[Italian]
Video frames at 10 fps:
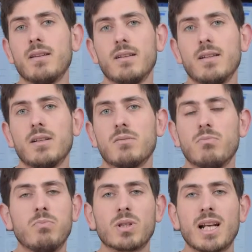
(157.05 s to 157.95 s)
eh,
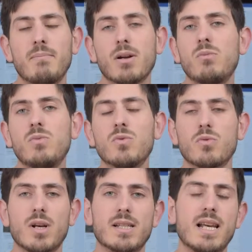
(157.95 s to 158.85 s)
potrebbe
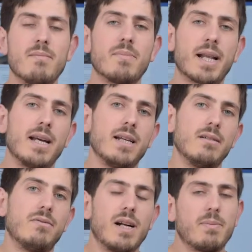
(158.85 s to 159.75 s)
comunque sempre
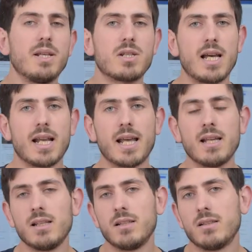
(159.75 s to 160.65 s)
far
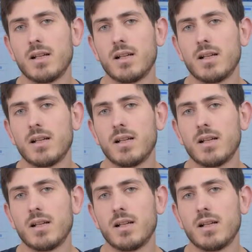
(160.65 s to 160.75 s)
piacere